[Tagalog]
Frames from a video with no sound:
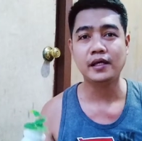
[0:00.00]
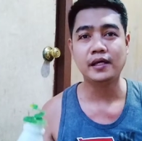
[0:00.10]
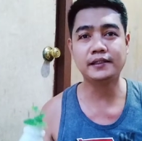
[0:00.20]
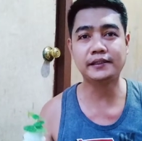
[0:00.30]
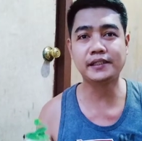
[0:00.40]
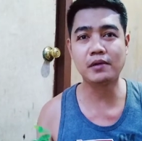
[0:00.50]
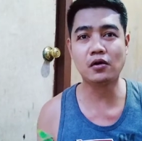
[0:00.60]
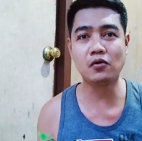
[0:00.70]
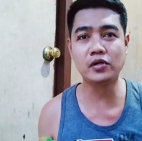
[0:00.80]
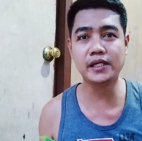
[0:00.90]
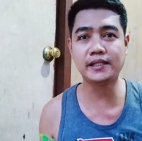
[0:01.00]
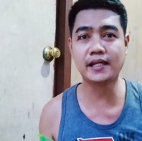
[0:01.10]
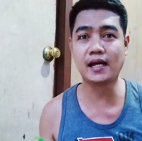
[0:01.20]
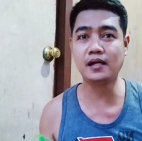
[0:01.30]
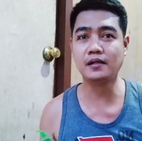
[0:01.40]
Isa sa mga uri
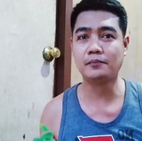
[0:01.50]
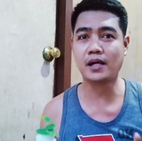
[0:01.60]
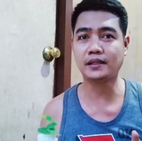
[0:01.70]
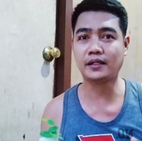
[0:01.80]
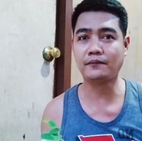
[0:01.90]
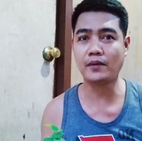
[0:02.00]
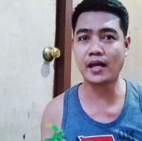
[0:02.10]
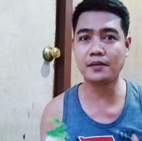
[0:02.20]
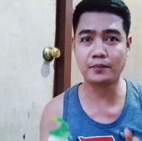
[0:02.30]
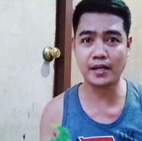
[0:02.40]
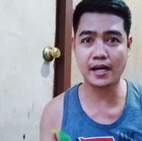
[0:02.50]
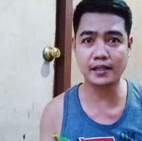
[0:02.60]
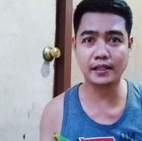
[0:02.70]
ng butterfly plant,